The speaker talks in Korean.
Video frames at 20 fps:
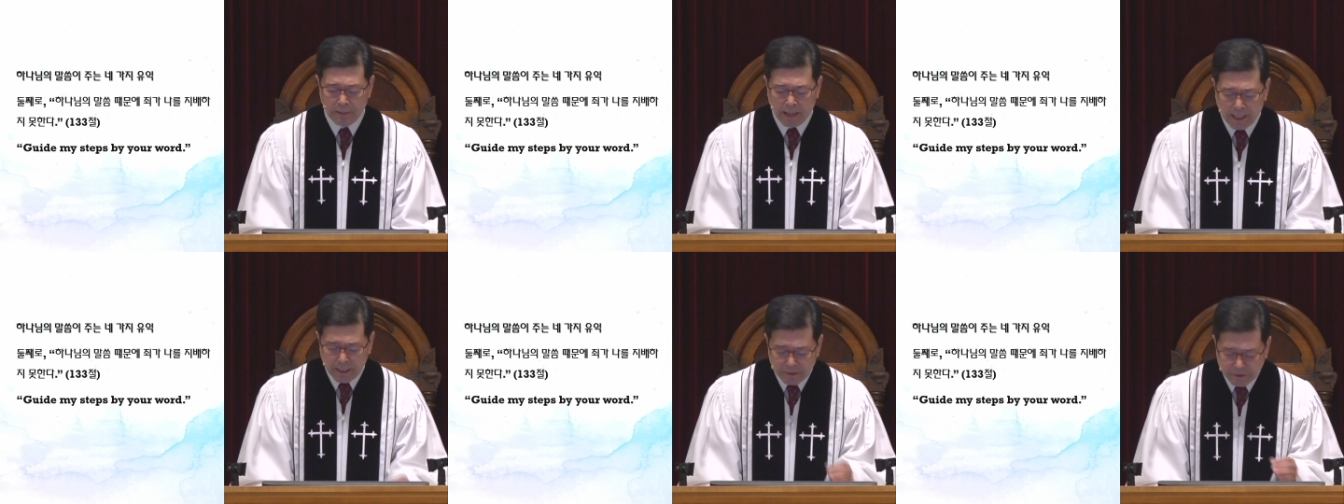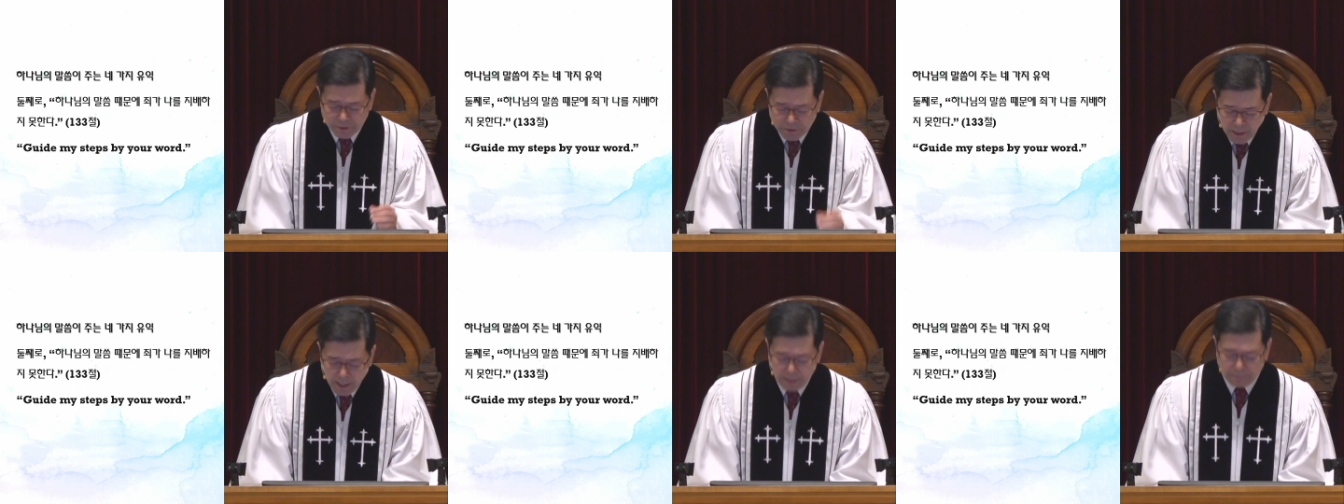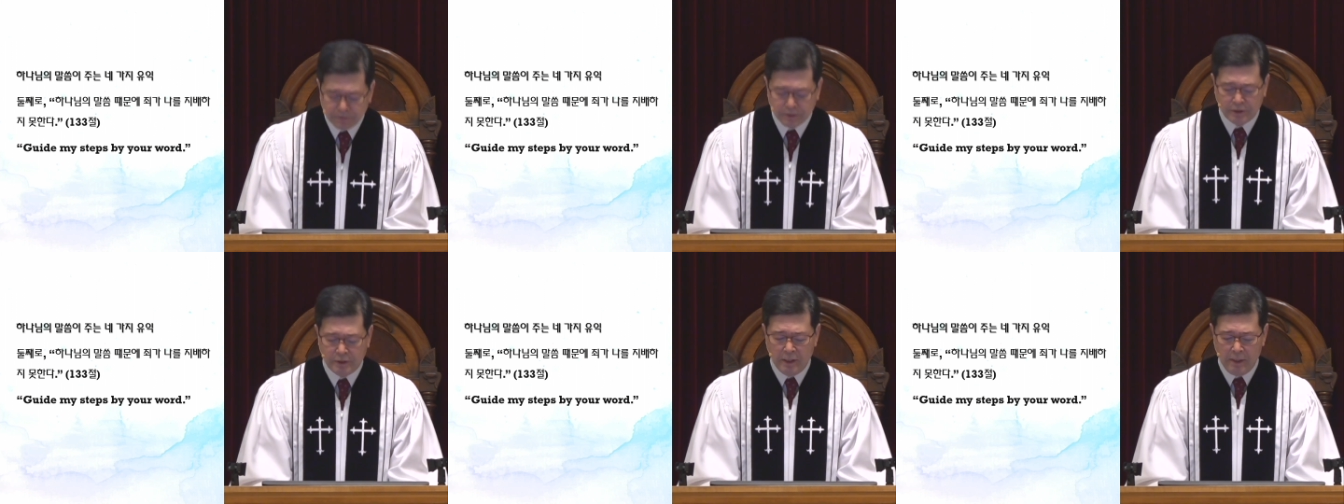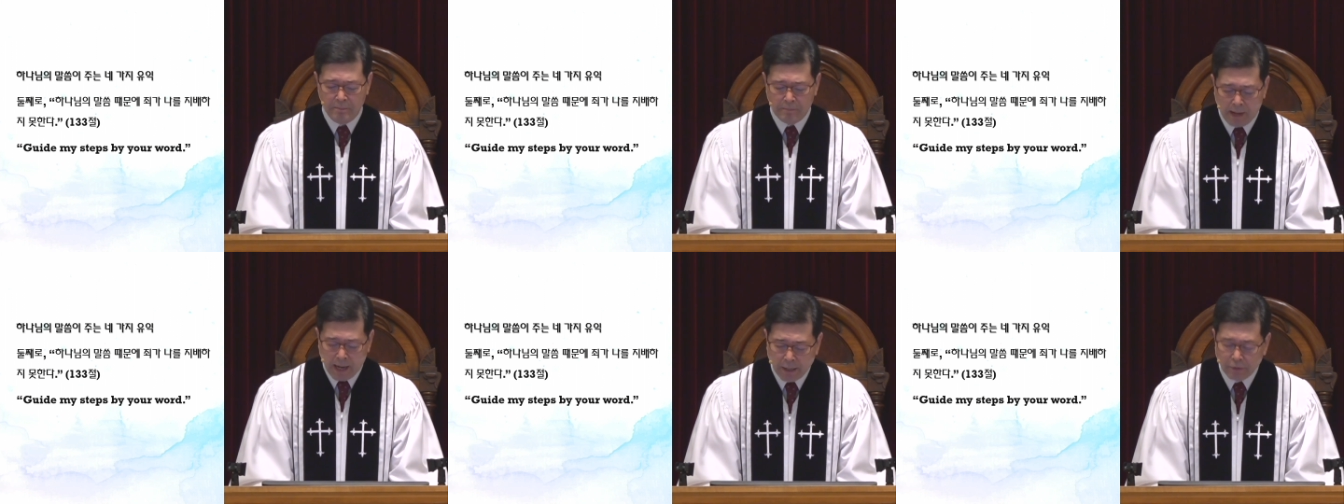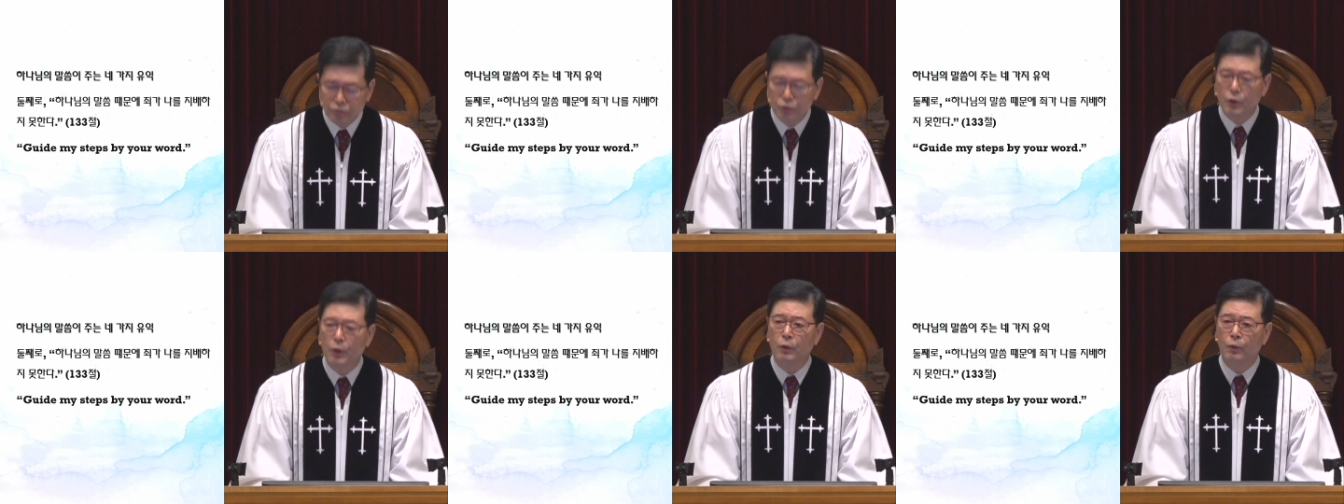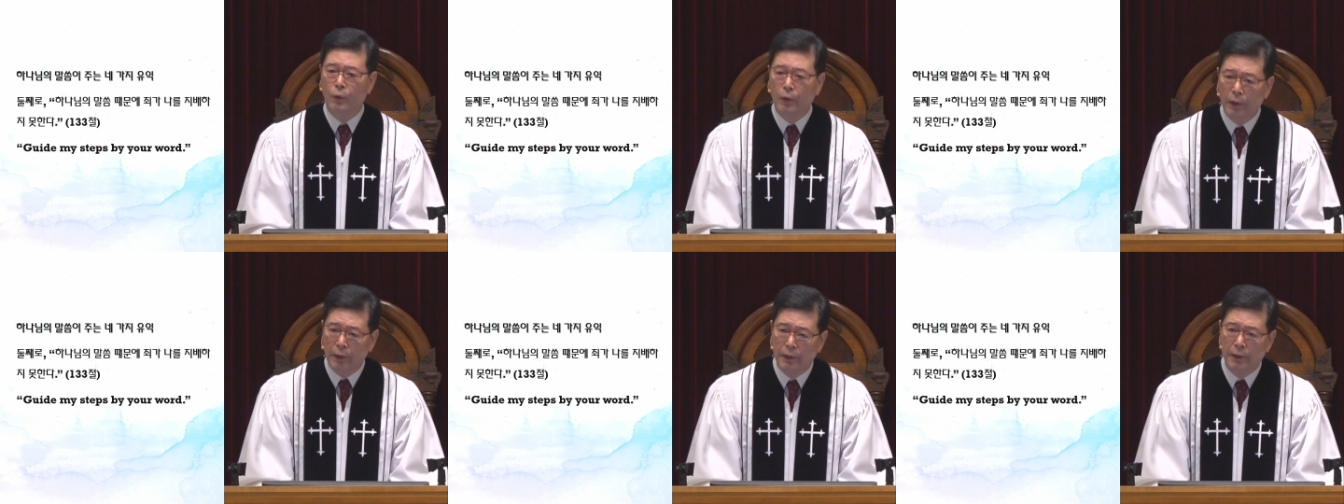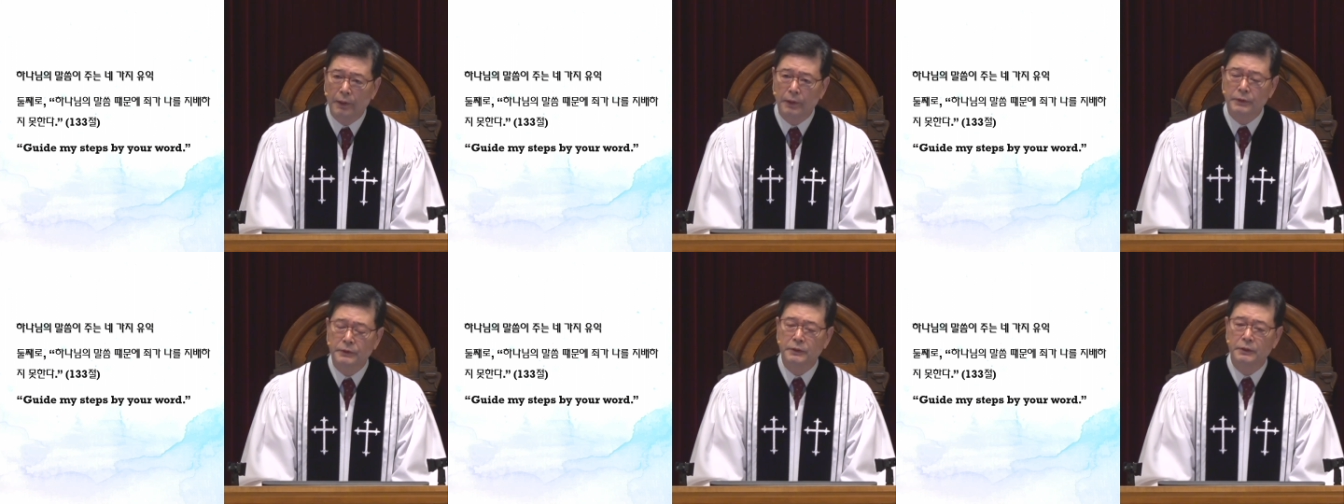my steps by your
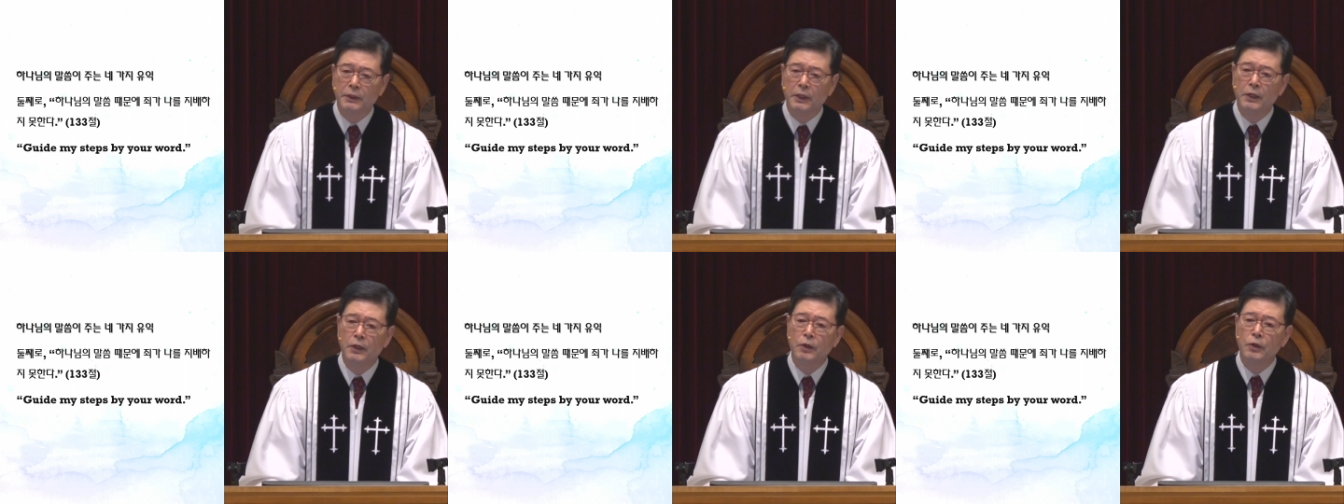word.